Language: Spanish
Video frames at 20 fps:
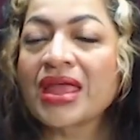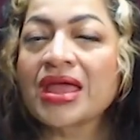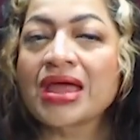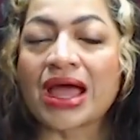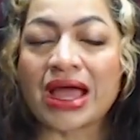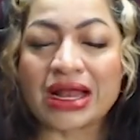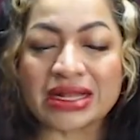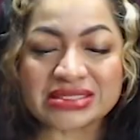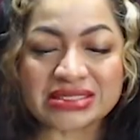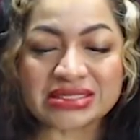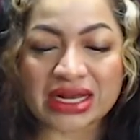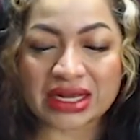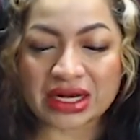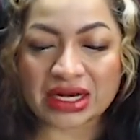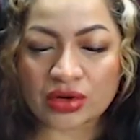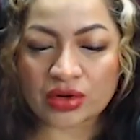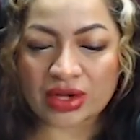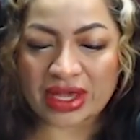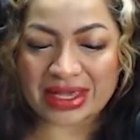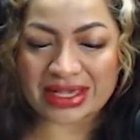A él sí le
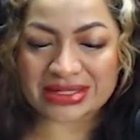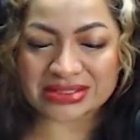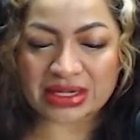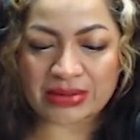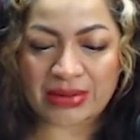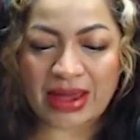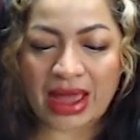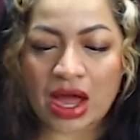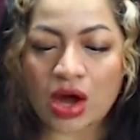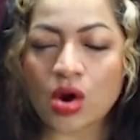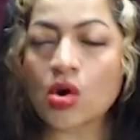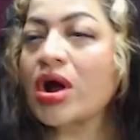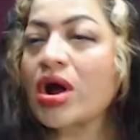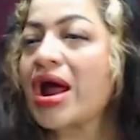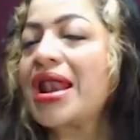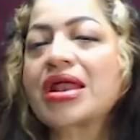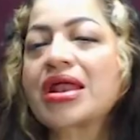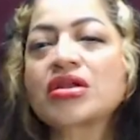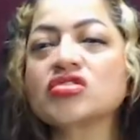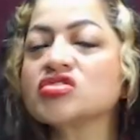creo que ya se va.
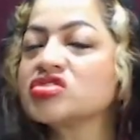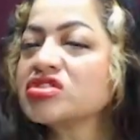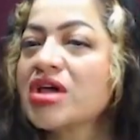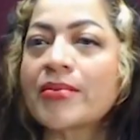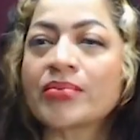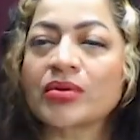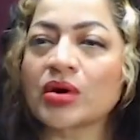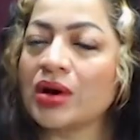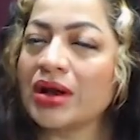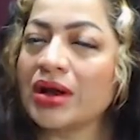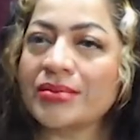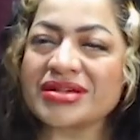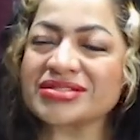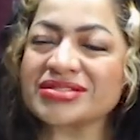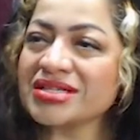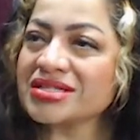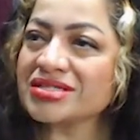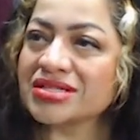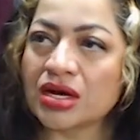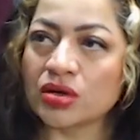Ojalá no sean problemas
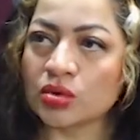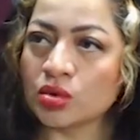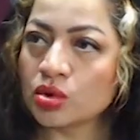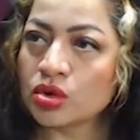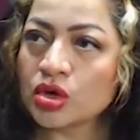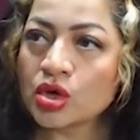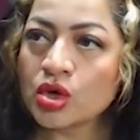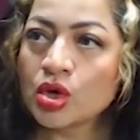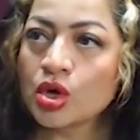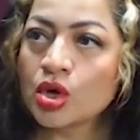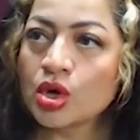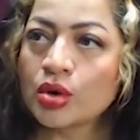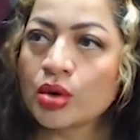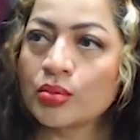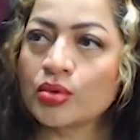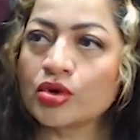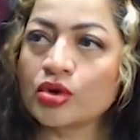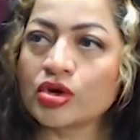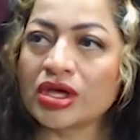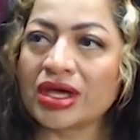de salud,
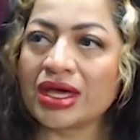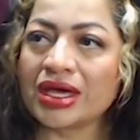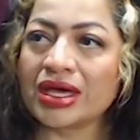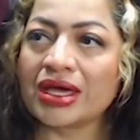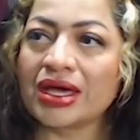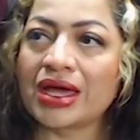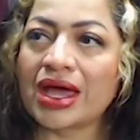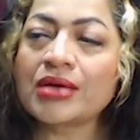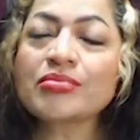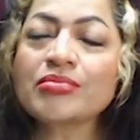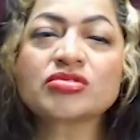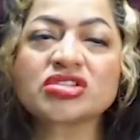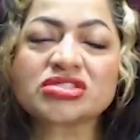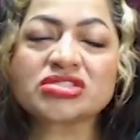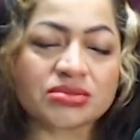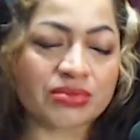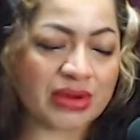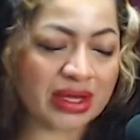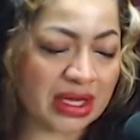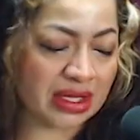porque hay
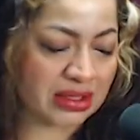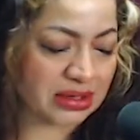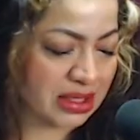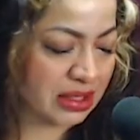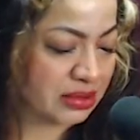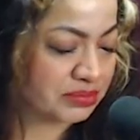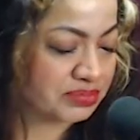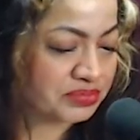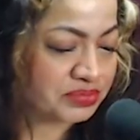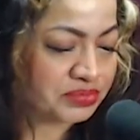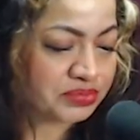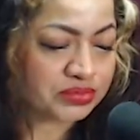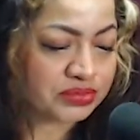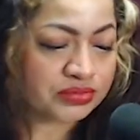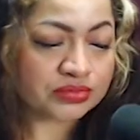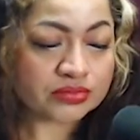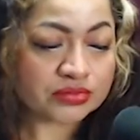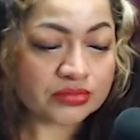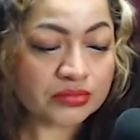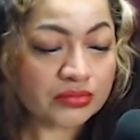muchísima gente.
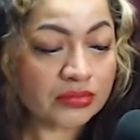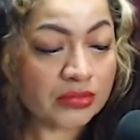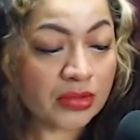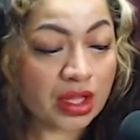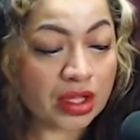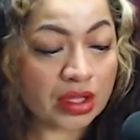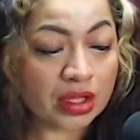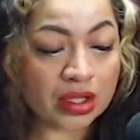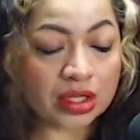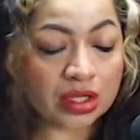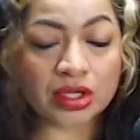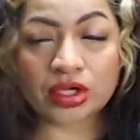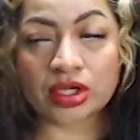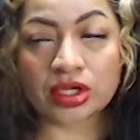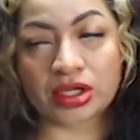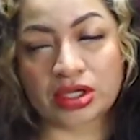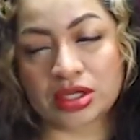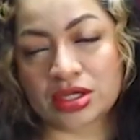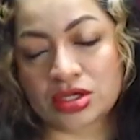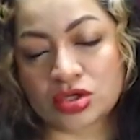
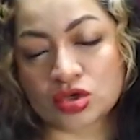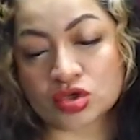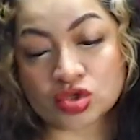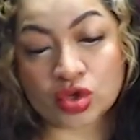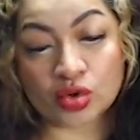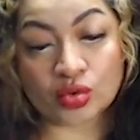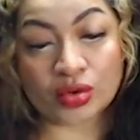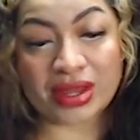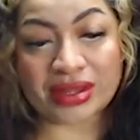Y, yo soy una de